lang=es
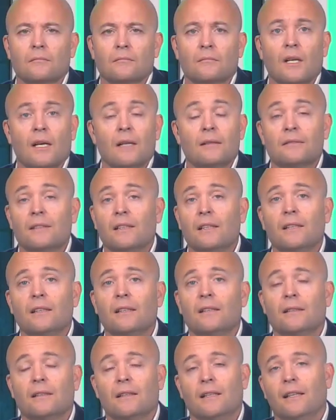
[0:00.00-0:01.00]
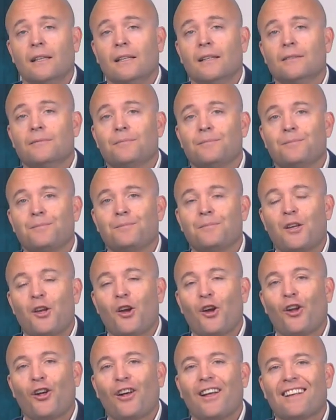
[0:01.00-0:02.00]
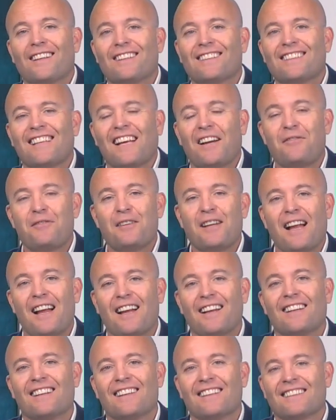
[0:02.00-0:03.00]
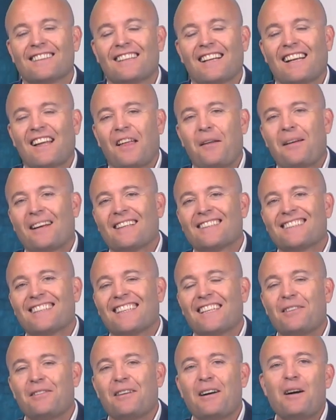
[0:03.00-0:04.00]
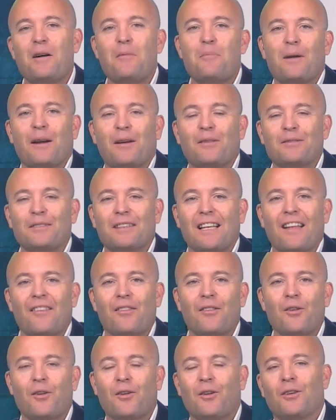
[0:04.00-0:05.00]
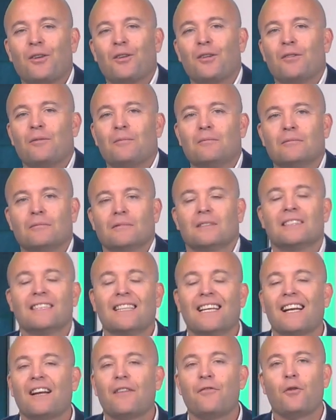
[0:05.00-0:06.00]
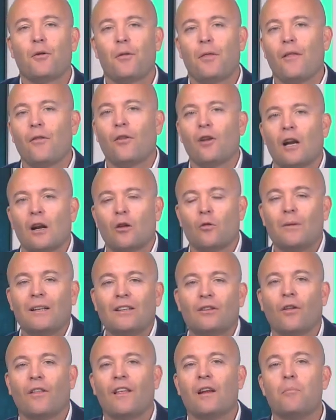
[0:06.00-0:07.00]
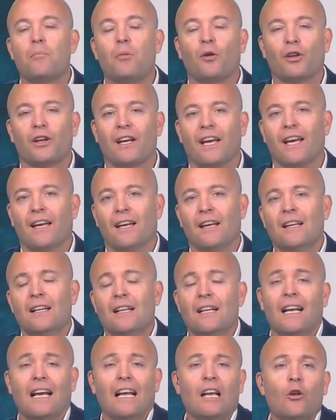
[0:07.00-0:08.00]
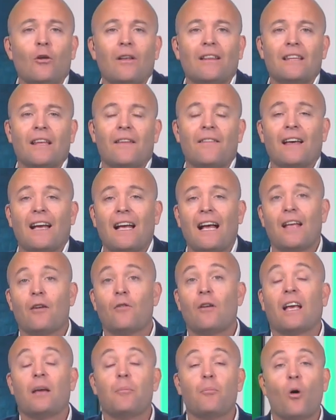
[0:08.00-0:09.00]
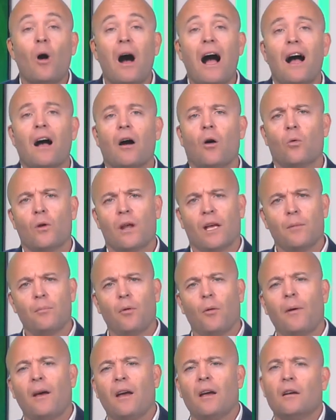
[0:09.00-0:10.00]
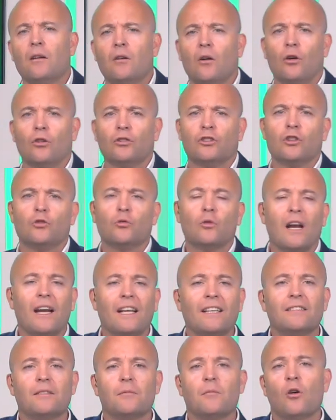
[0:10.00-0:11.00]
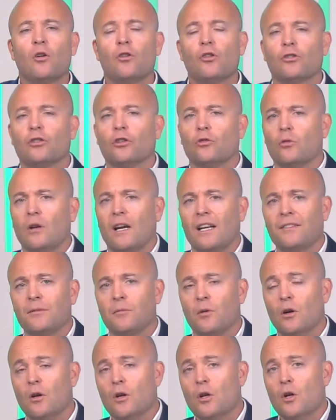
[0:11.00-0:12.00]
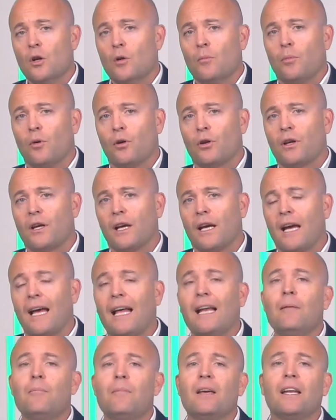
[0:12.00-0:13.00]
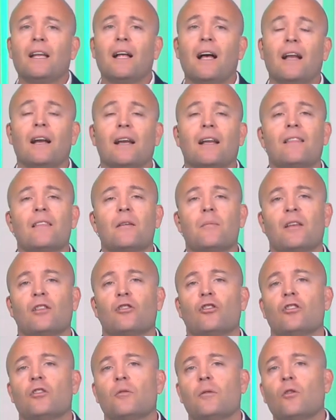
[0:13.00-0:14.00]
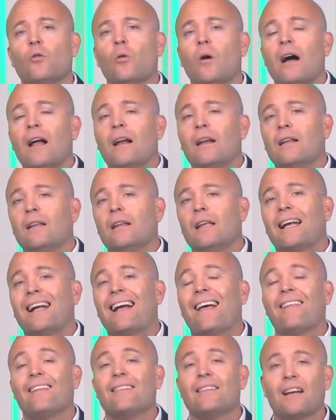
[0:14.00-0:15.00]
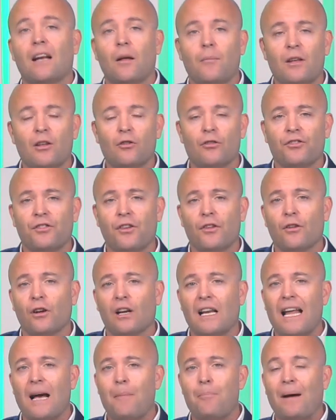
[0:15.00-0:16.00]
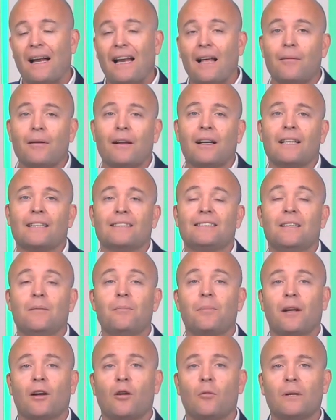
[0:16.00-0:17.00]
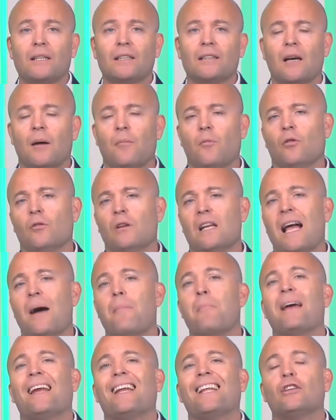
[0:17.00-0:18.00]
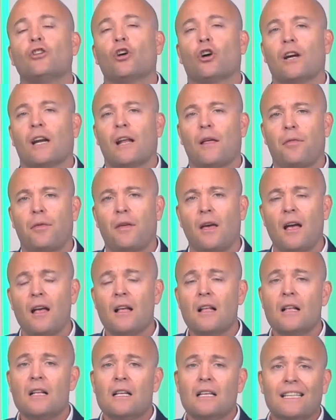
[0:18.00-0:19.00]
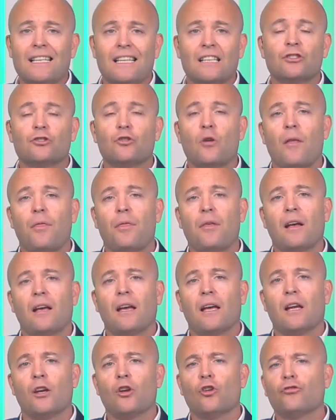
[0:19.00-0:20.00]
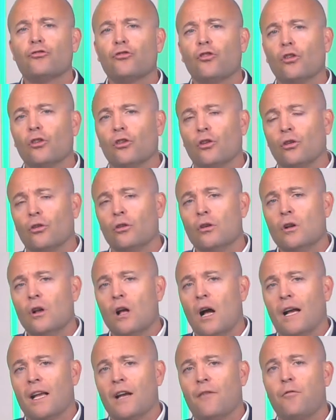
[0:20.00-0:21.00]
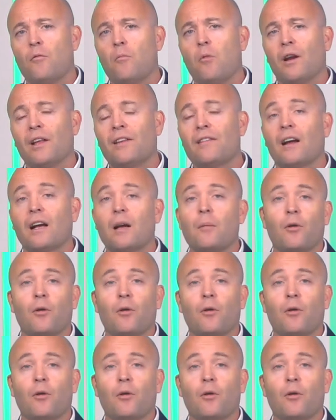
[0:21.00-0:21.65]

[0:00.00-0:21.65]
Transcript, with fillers: Sí, yo creo que, que, al final, cada vez que se le va preguntando, mm, sigue reforzando el argumento del por qué él no entiende que haya un equipo A o un equipo B, o titularísimos o no titularísimos. Porque él mira el rendimiento individual de cada entrenamiento, Isidro, la palabra que siempre comentamos, la meritocracia, y eso hace que no solo haya futbolistas que, por